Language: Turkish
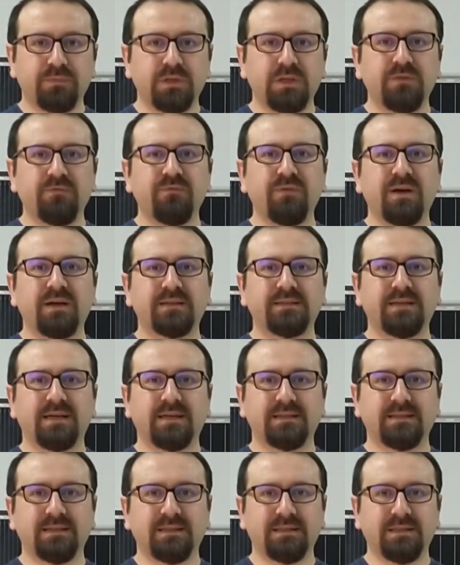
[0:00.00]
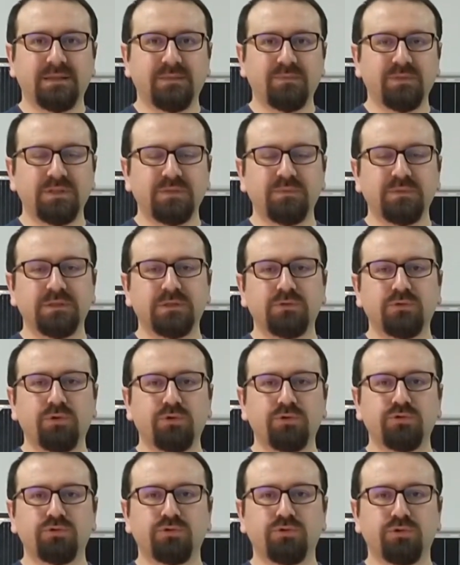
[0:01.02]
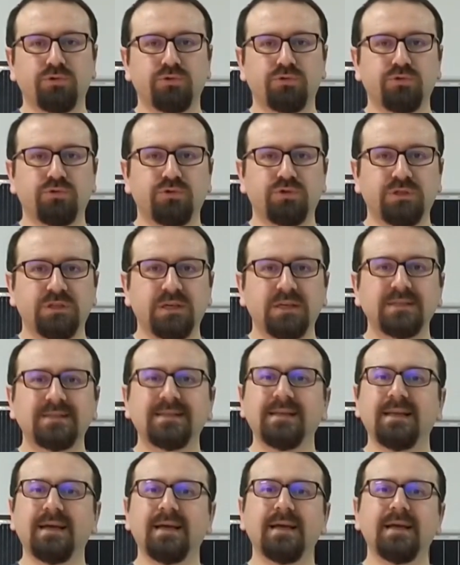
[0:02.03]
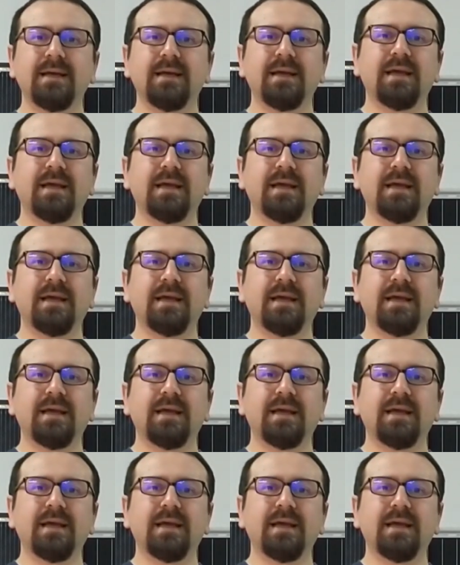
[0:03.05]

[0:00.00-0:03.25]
inverter dediğimiz bir dönüştürücü cihaz ile